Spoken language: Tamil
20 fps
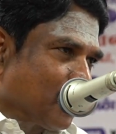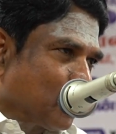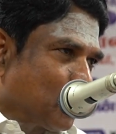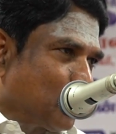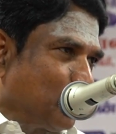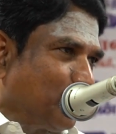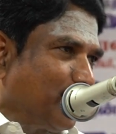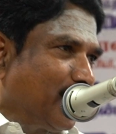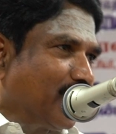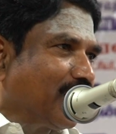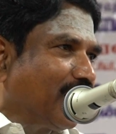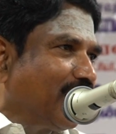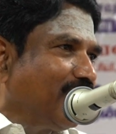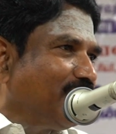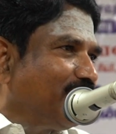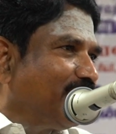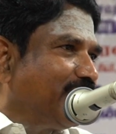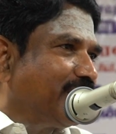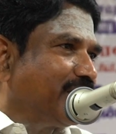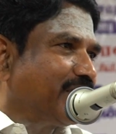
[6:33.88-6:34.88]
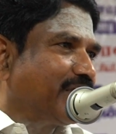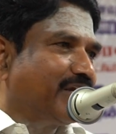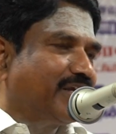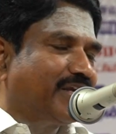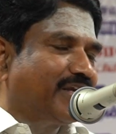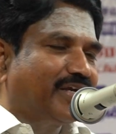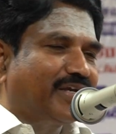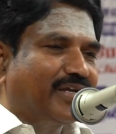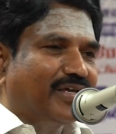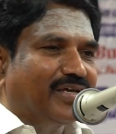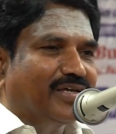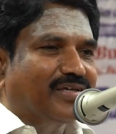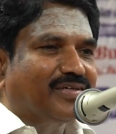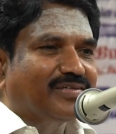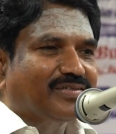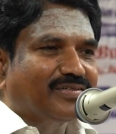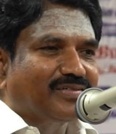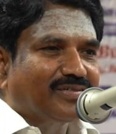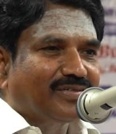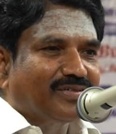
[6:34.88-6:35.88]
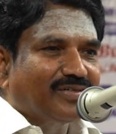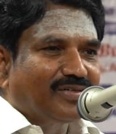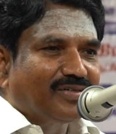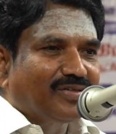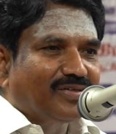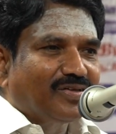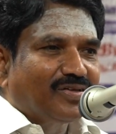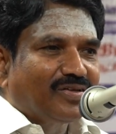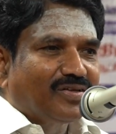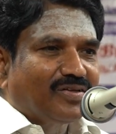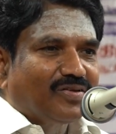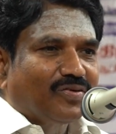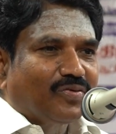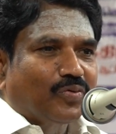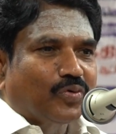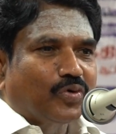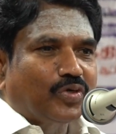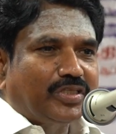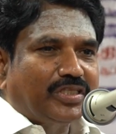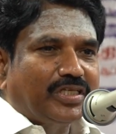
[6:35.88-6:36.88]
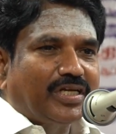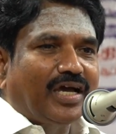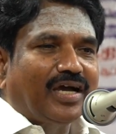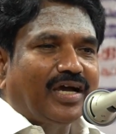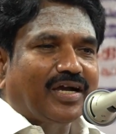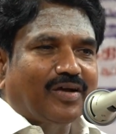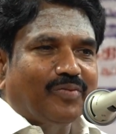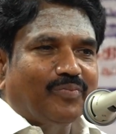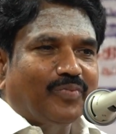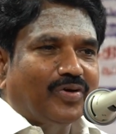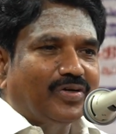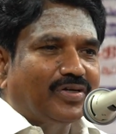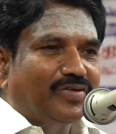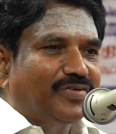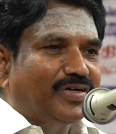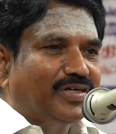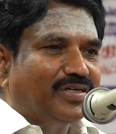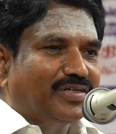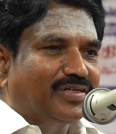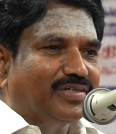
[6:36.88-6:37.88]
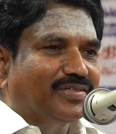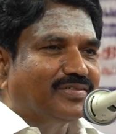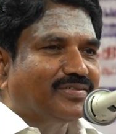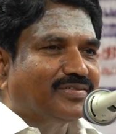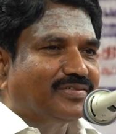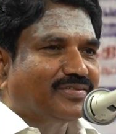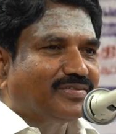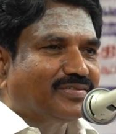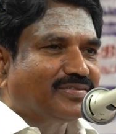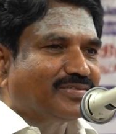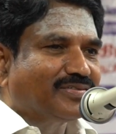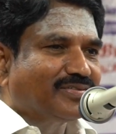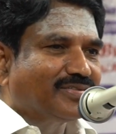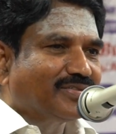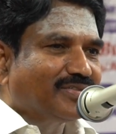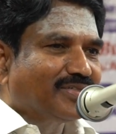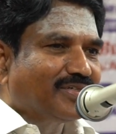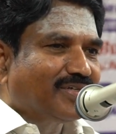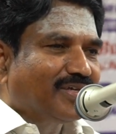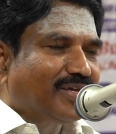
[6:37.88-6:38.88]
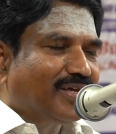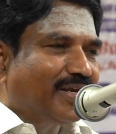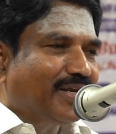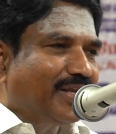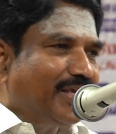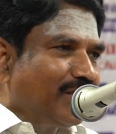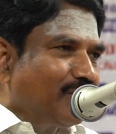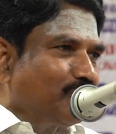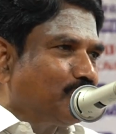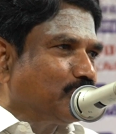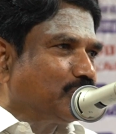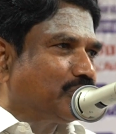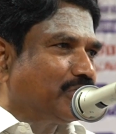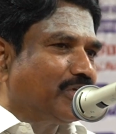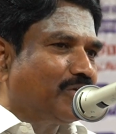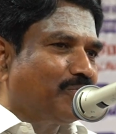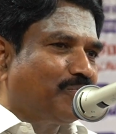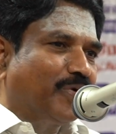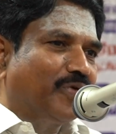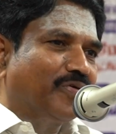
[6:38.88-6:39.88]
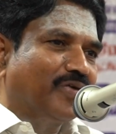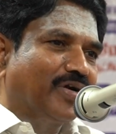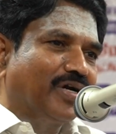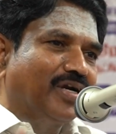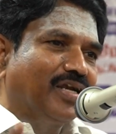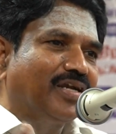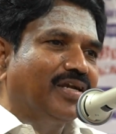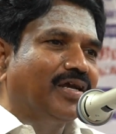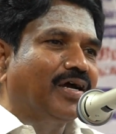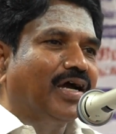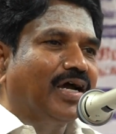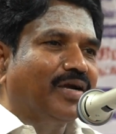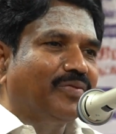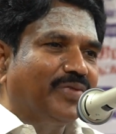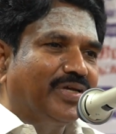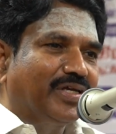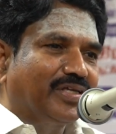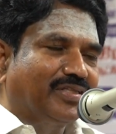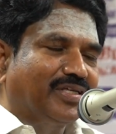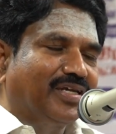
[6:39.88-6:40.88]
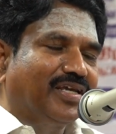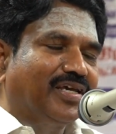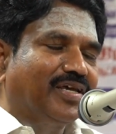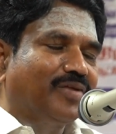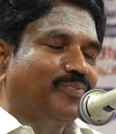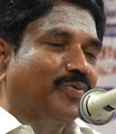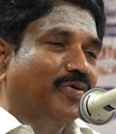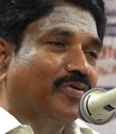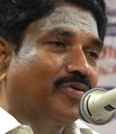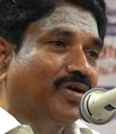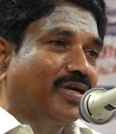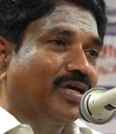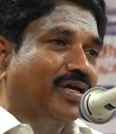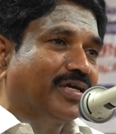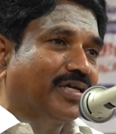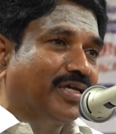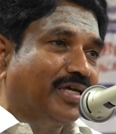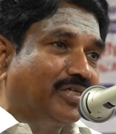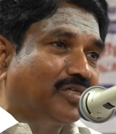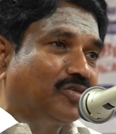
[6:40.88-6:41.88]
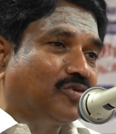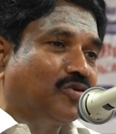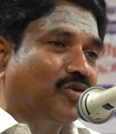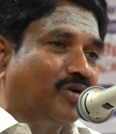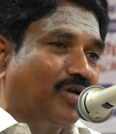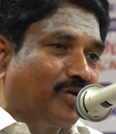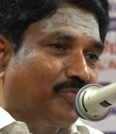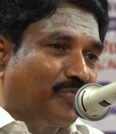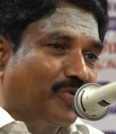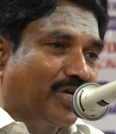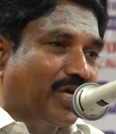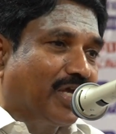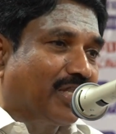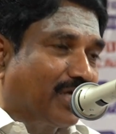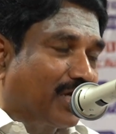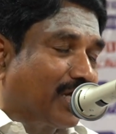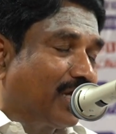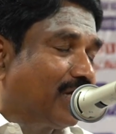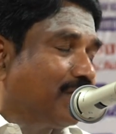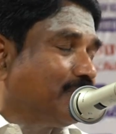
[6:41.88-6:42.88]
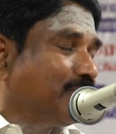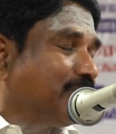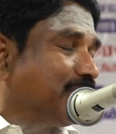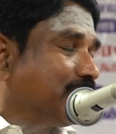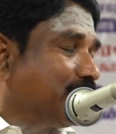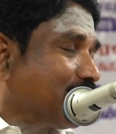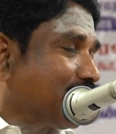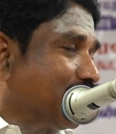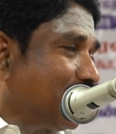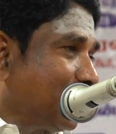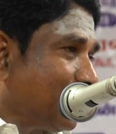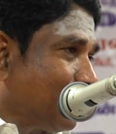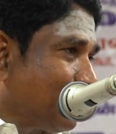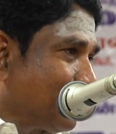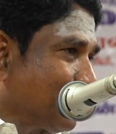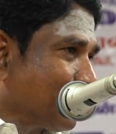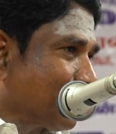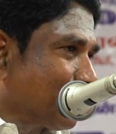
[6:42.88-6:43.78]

சும்மா காய் வேட்டி கட்டிட்டு ஒரு போட்டு போட்டுவிட்டு நீர் பூசி இருப்பவர்களெல்லாம் ஆன்மீகத்தில் இருப்பவர்களாக ஏற்றுக்கொள்ள முடியாத காலம் இந்த காலம்